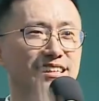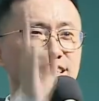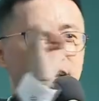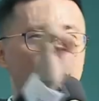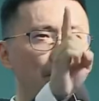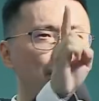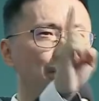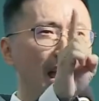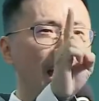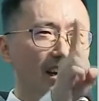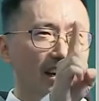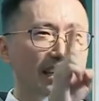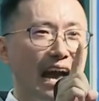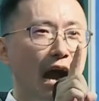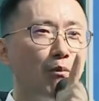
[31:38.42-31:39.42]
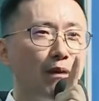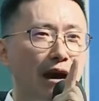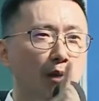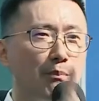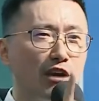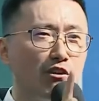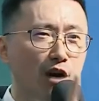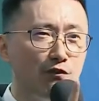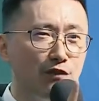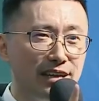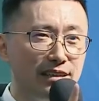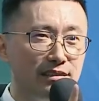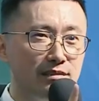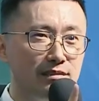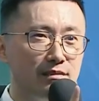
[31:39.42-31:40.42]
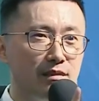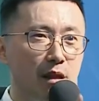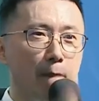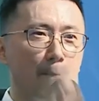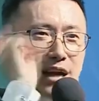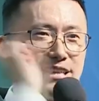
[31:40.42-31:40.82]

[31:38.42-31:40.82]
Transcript: 一杯而已，好不好？会不会过分？不，